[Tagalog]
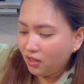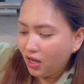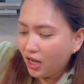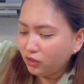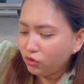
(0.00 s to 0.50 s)

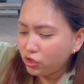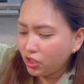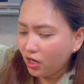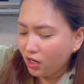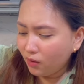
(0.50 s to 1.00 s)
Ano
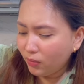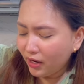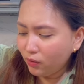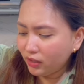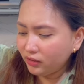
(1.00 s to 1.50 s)
siya?
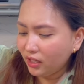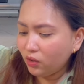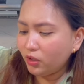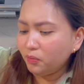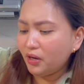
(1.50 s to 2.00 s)
Buy one, take
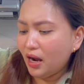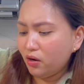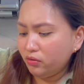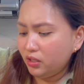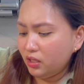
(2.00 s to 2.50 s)
one
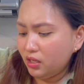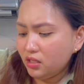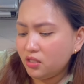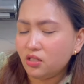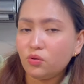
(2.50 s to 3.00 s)

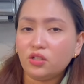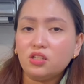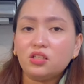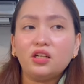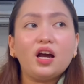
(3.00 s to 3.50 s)
brownies. This one
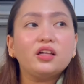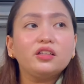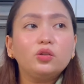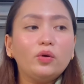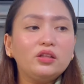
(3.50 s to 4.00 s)
is
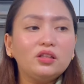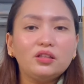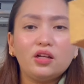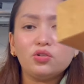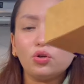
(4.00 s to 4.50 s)
329.
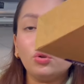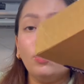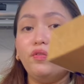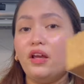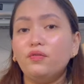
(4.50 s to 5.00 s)
So,
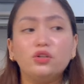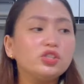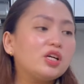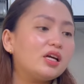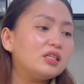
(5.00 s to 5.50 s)
two flavor
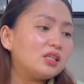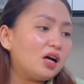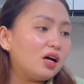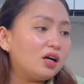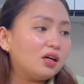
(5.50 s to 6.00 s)
siya.
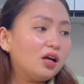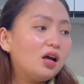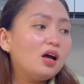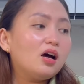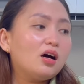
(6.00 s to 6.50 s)
Isang
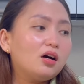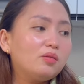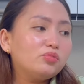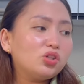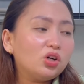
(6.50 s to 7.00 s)
um,
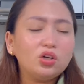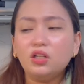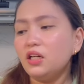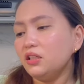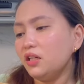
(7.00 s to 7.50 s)

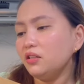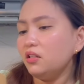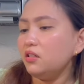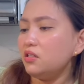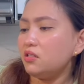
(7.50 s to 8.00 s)
chocolate and
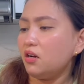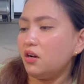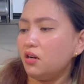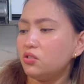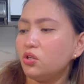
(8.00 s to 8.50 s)
then
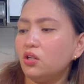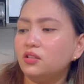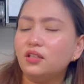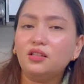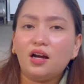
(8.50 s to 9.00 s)
isang
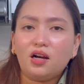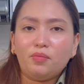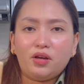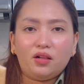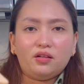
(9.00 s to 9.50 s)
salted
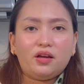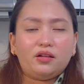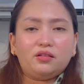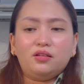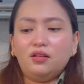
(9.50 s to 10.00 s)
caramel. Yan.
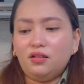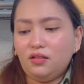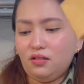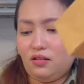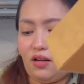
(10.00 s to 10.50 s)

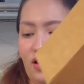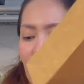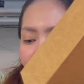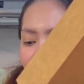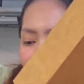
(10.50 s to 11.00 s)
Wala.
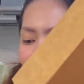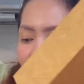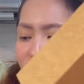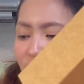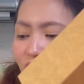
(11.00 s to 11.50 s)

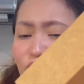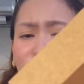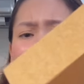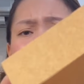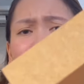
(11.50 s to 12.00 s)
Kasi ano
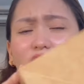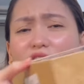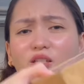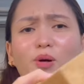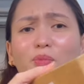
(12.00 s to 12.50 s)
siya actually
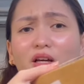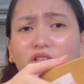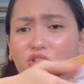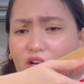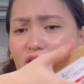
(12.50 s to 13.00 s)
guys, mabigat
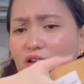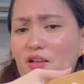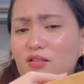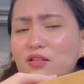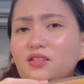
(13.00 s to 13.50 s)
siya.
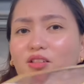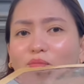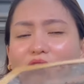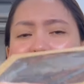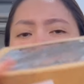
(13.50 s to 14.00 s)
Ayan. di ba?